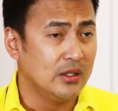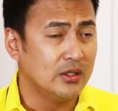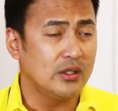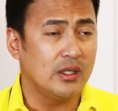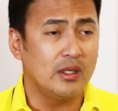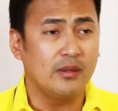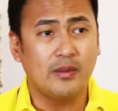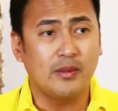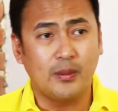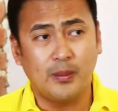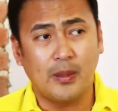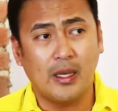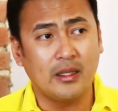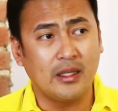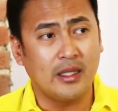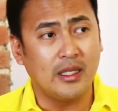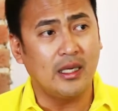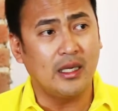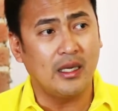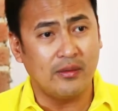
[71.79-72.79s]
So
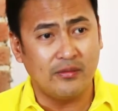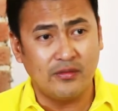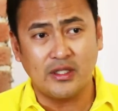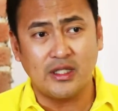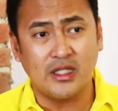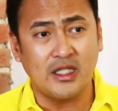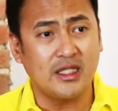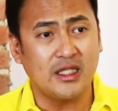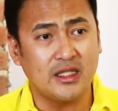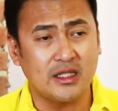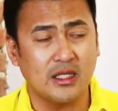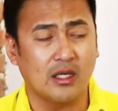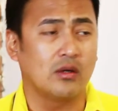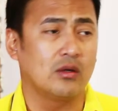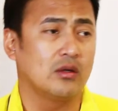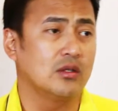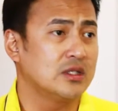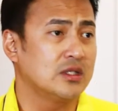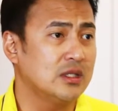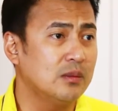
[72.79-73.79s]
everybody, everything is
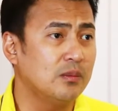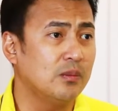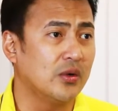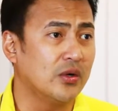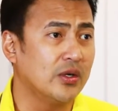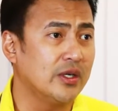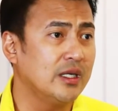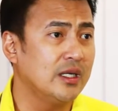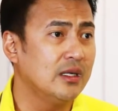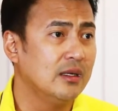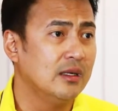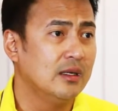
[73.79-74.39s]
across the board,